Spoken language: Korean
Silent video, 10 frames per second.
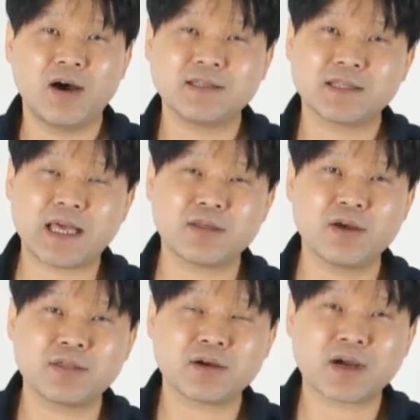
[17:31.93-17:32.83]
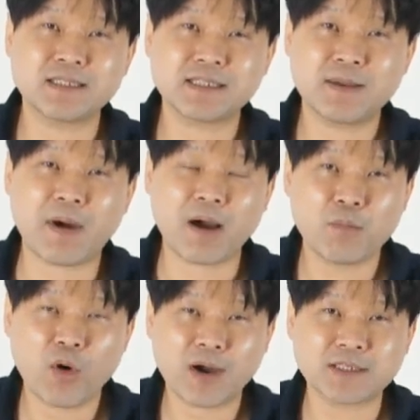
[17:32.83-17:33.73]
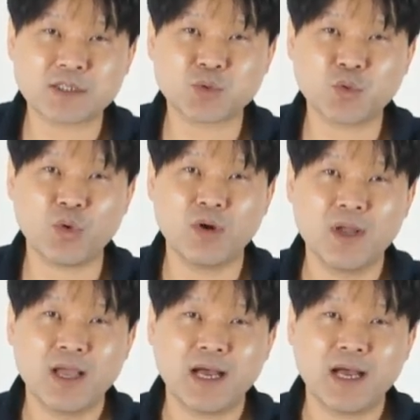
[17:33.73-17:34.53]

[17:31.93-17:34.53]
한 여섯 가지의 방법 가지고